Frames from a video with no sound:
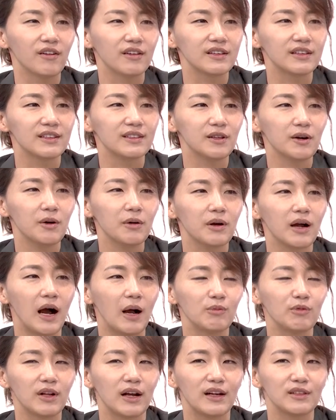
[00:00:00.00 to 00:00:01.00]
그래서
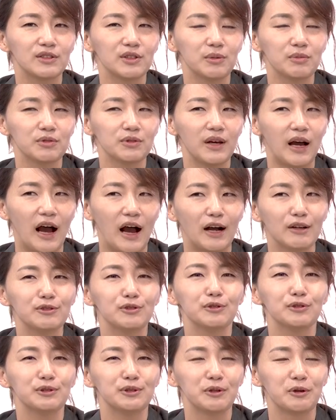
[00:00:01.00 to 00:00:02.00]
가압류나 가처분은
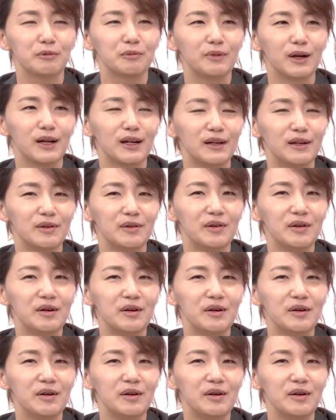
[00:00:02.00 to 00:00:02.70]
아주 정말